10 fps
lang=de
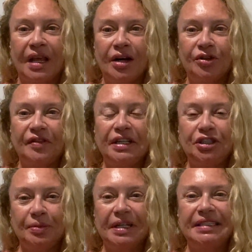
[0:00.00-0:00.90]
Und wenn ich
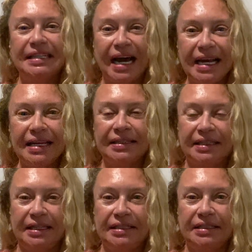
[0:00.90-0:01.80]
über Teilen
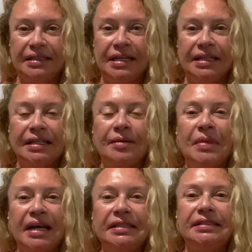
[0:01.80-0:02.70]
rede, dann
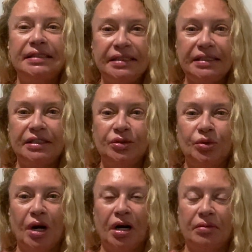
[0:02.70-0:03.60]
meine ich nicht
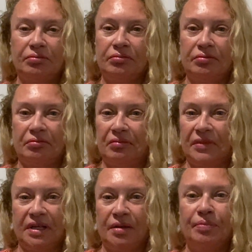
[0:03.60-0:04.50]
nur
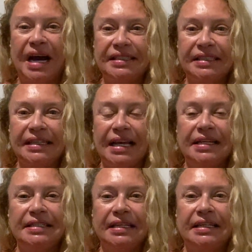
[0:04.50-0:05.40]
materielle
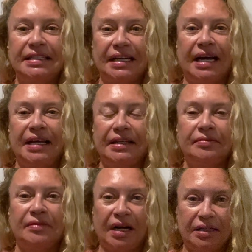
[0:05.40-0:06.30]
Dinge
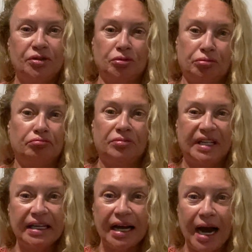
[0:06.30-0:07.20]
teilen, also
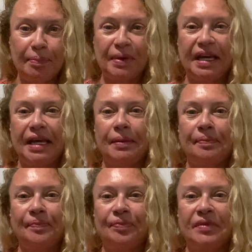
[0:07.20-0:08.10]
Dinge
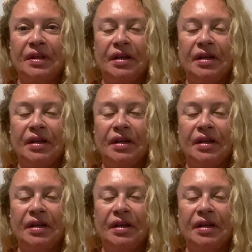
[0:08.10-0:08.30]
abgeben,